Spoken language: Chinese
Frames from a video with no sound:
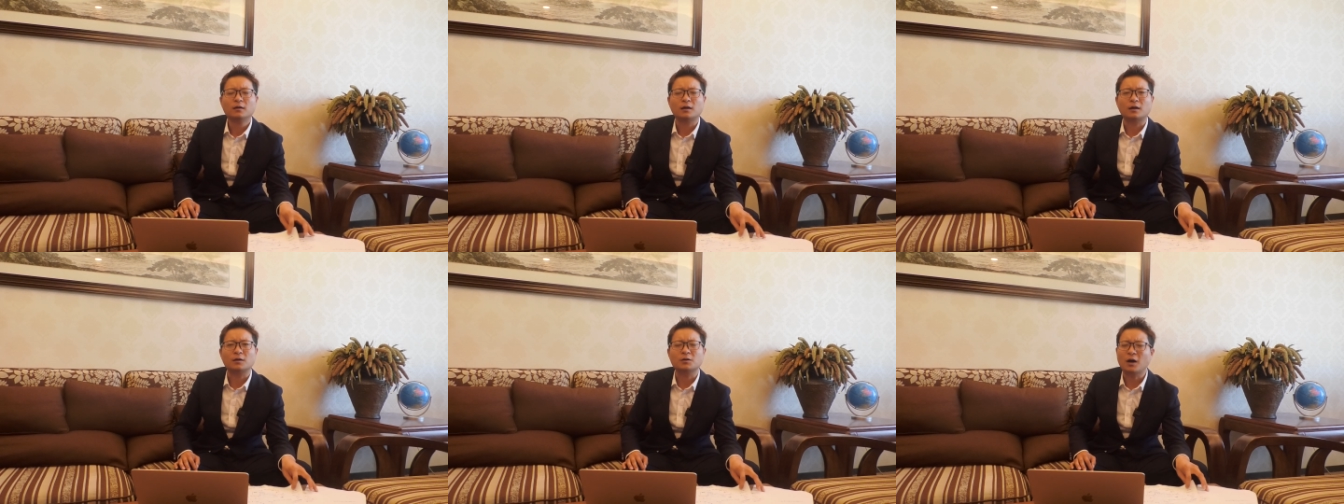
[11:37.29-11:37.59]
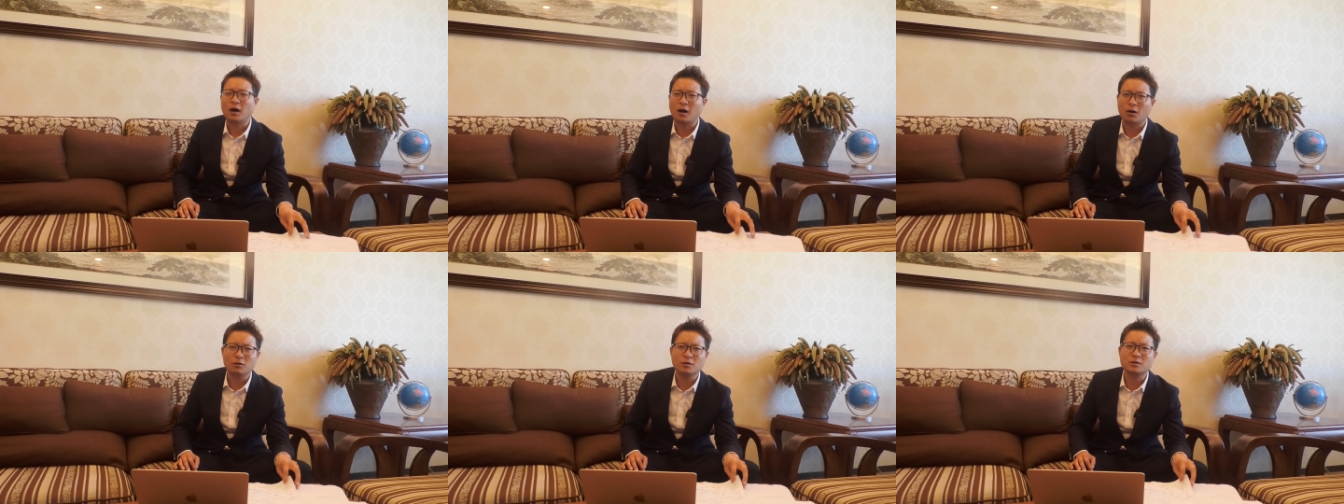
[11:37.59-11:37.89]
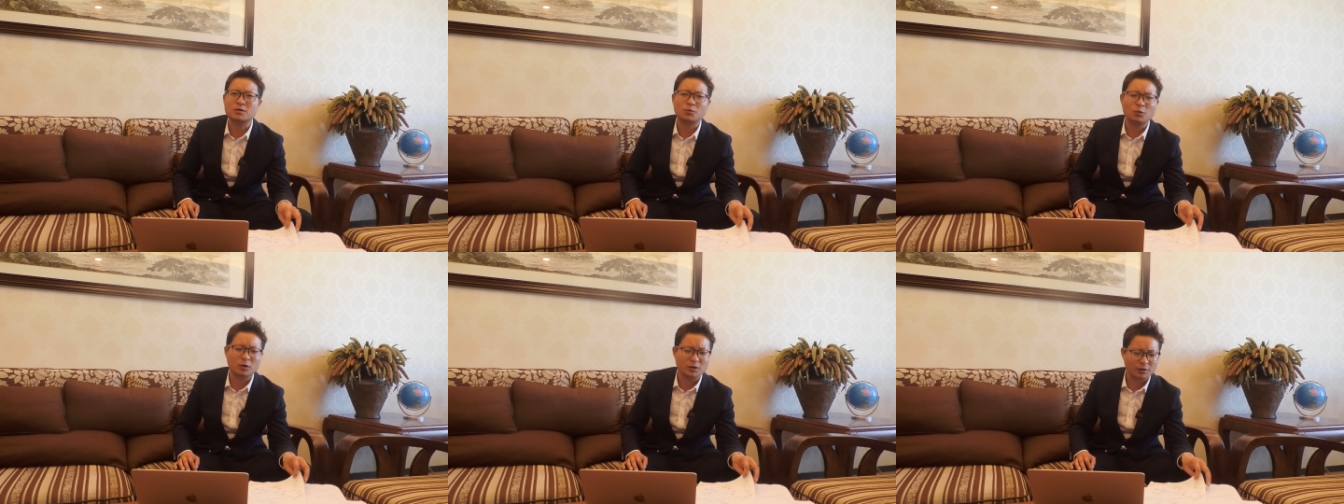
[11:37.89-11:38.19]
啊，就好
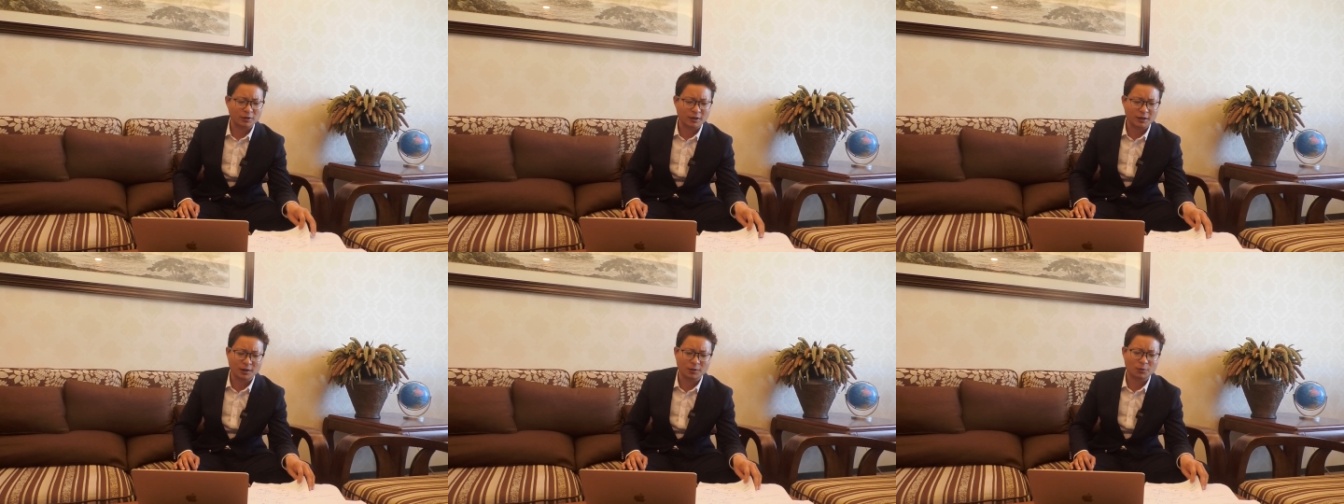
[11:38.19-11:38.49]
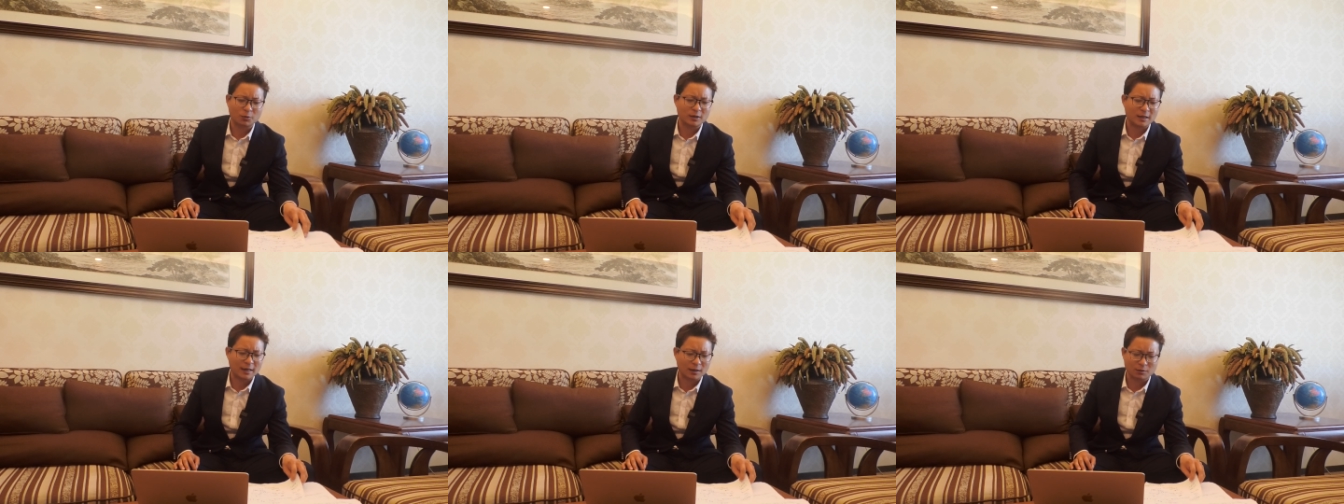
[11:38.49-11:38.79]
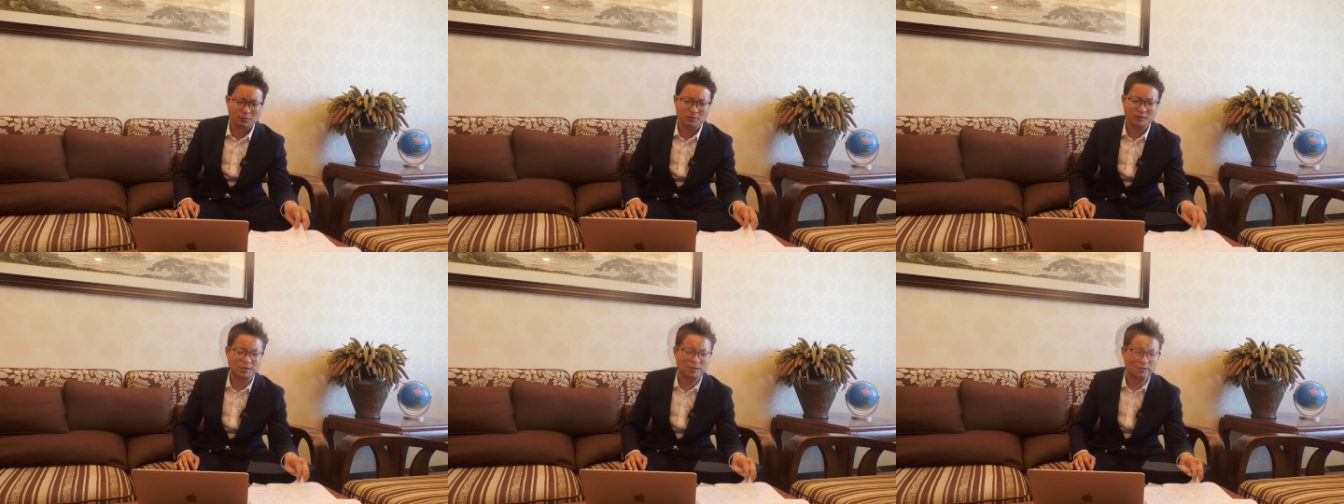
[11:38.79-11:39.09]
日子过久。一个国家
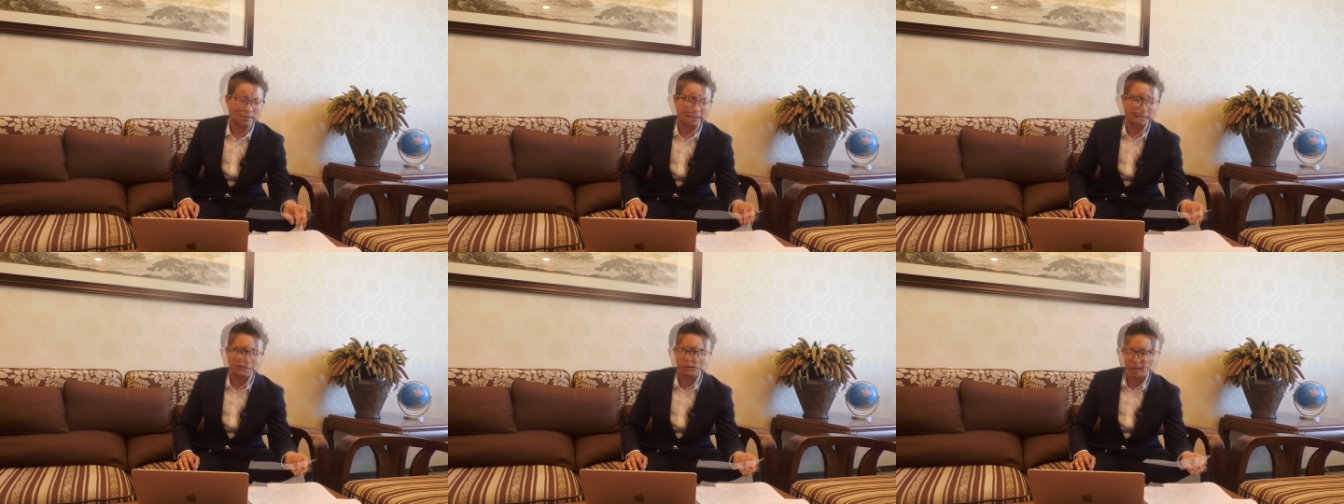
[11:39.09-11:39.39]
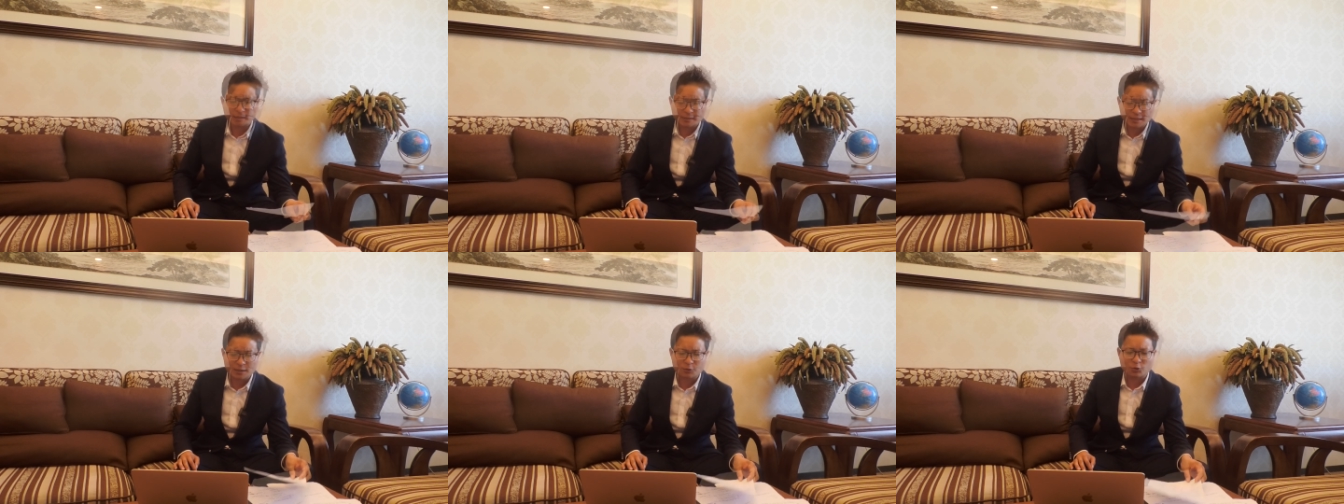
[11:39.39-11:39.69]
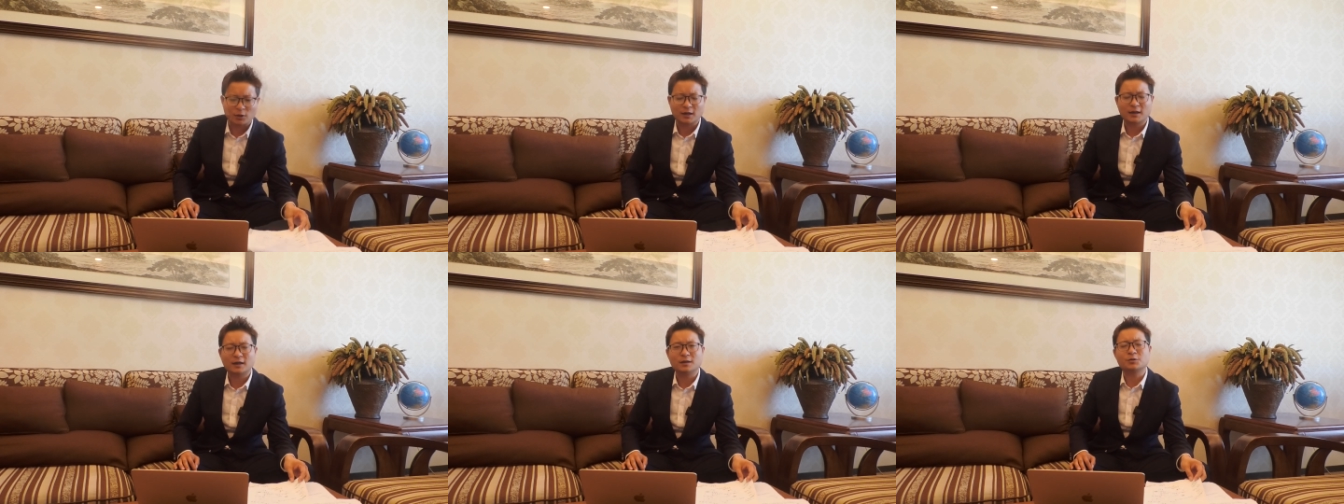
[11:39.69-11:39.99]
公司啊，躺在
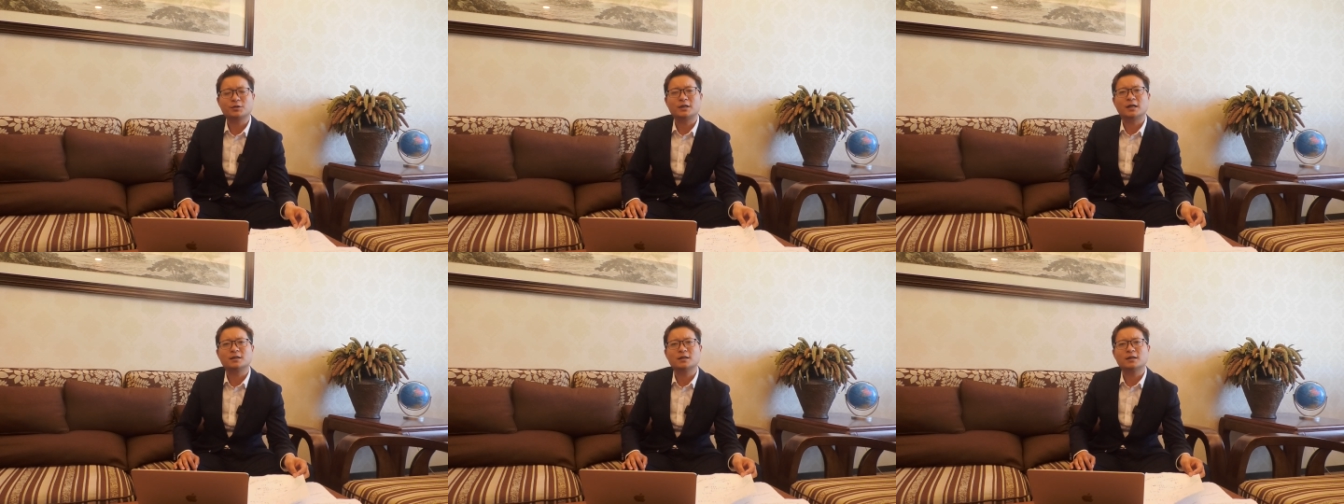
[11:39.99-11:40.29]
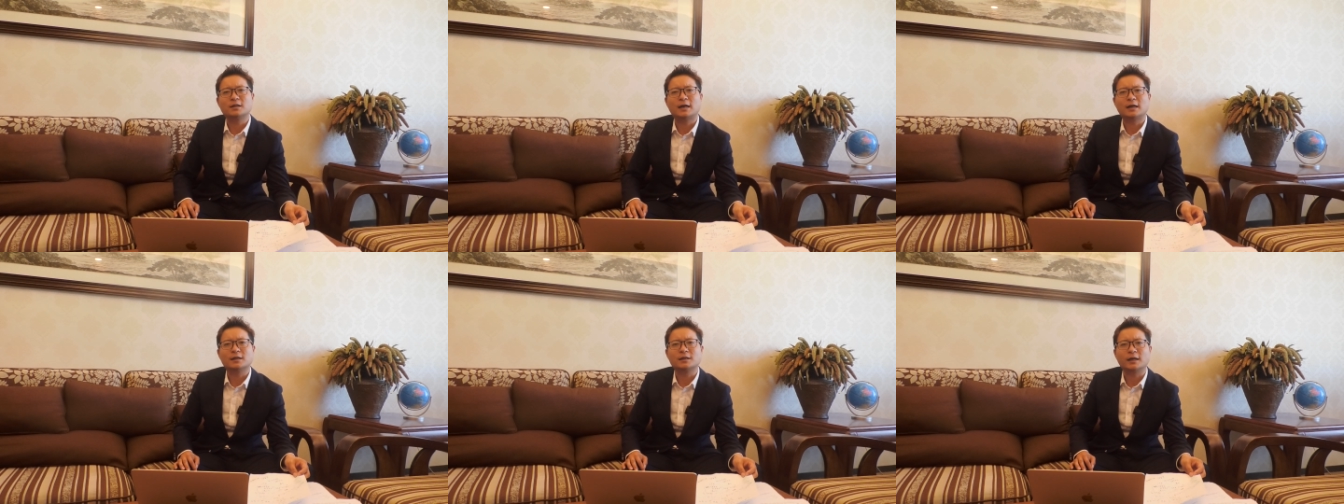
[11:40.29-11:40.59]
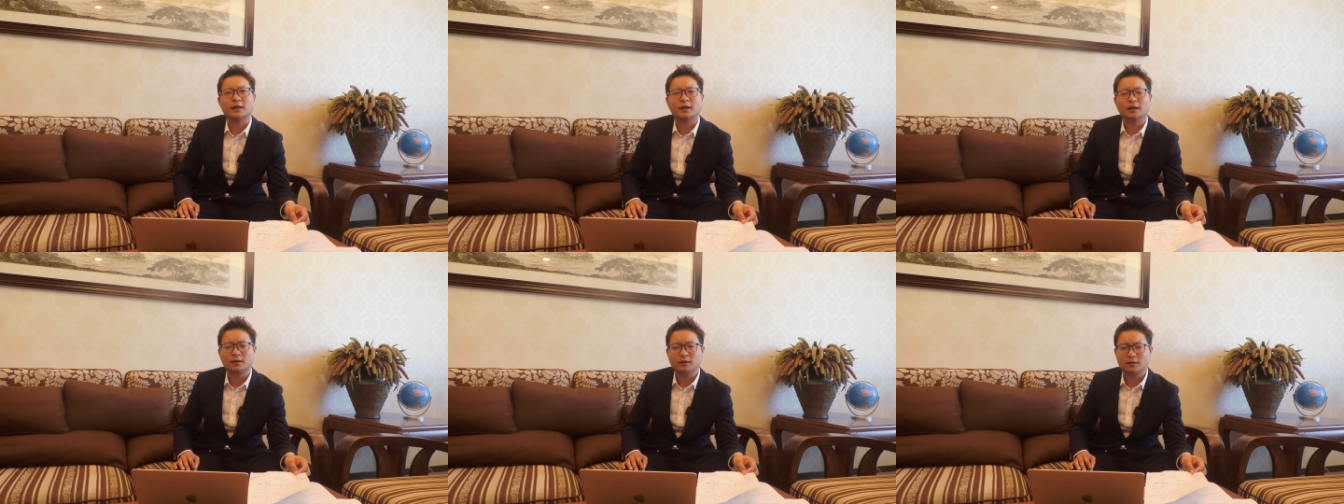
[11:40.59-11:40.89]
床上就想挣大
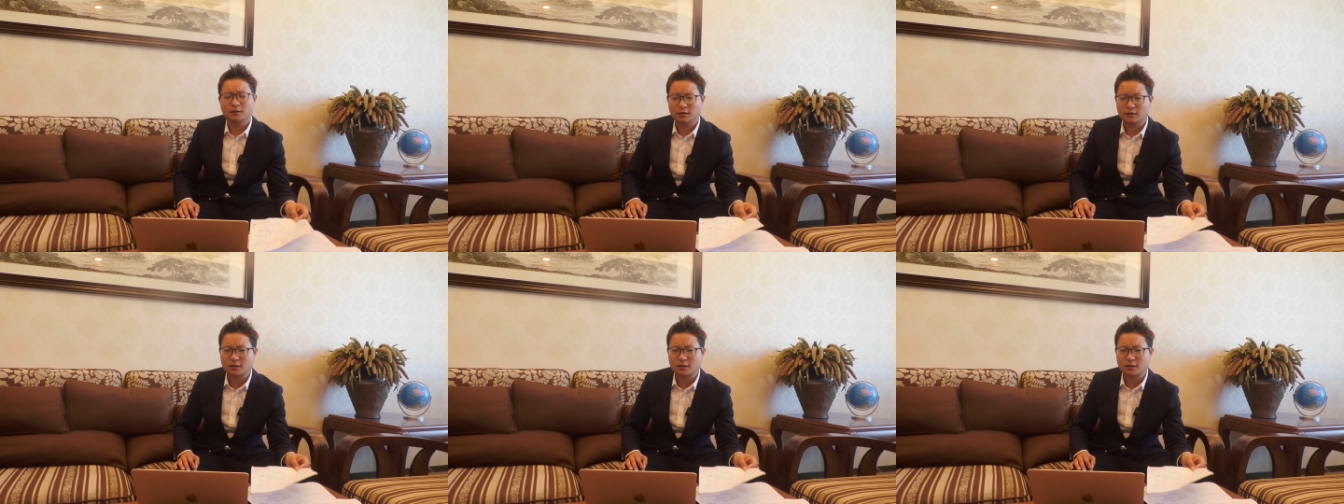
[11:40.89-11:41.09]
钱，